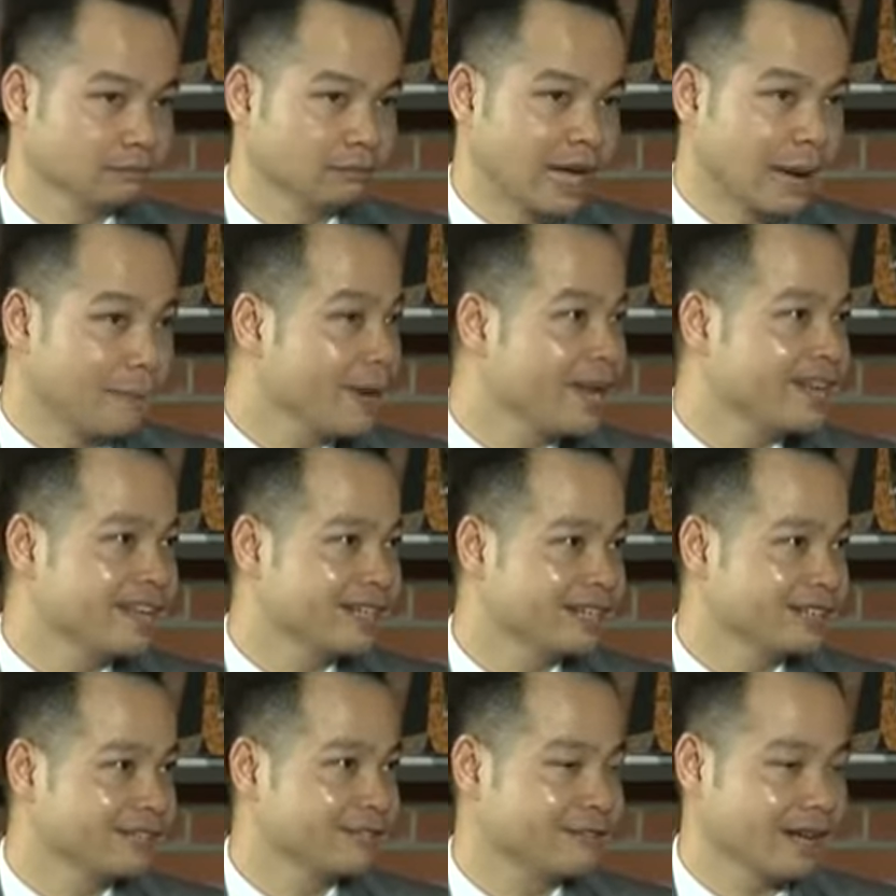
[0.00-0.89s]
đam mê nhất
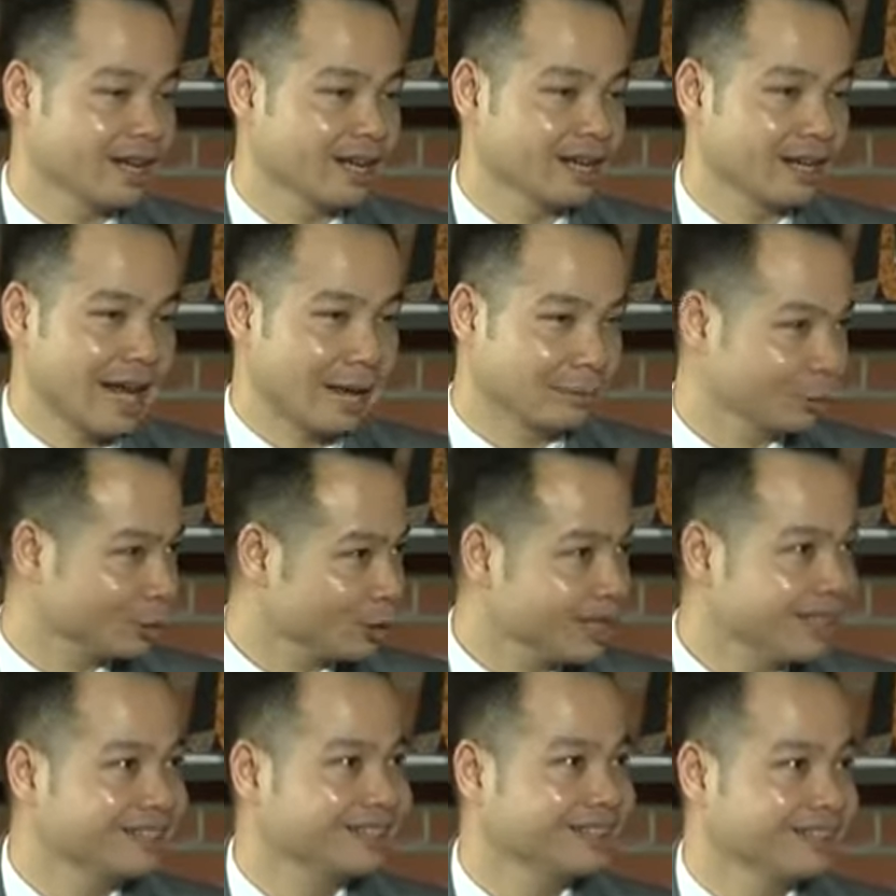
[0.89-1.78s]
và làm tốt
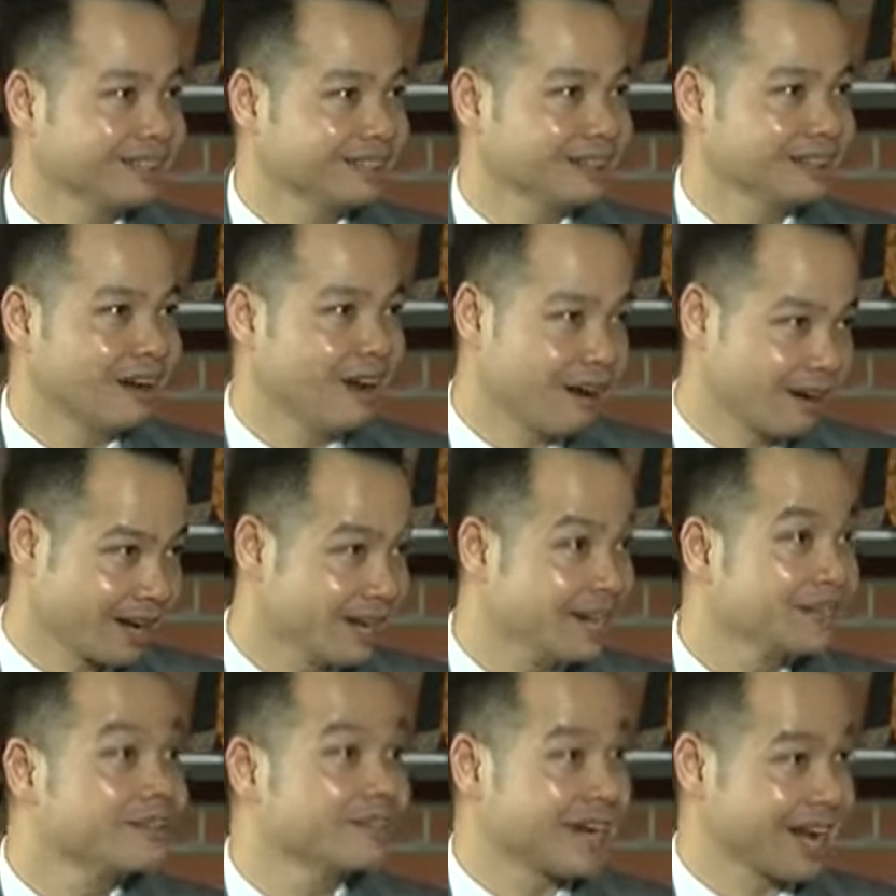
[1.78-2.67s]
nhất ở cái
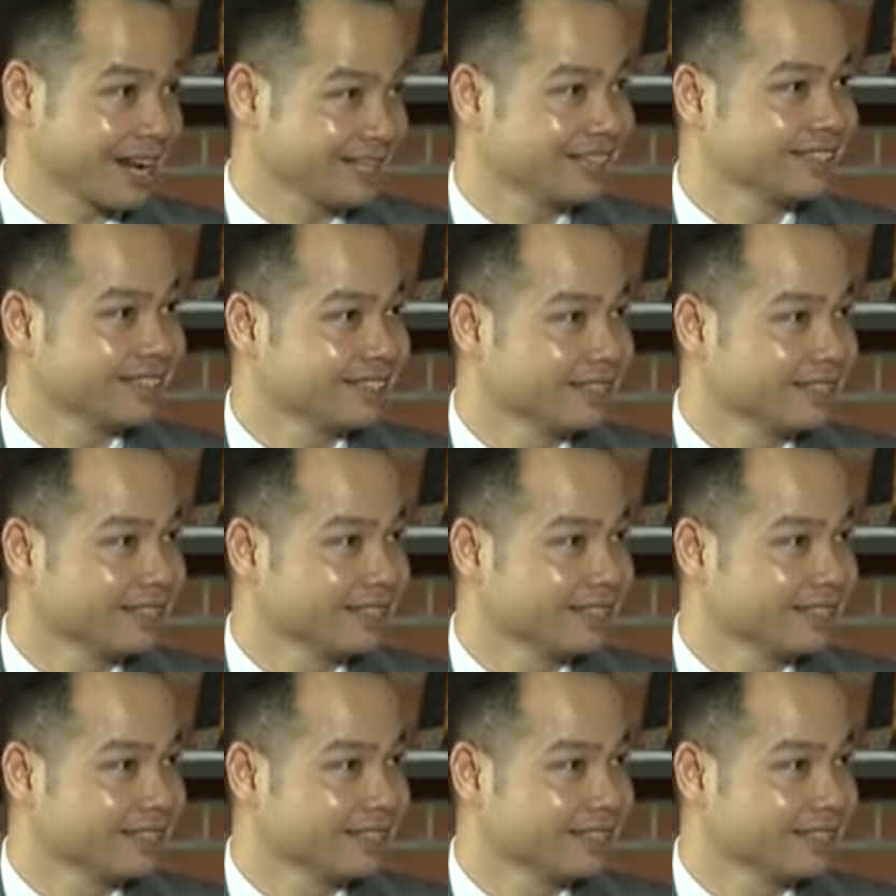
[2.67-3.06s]
lĩnh vực này.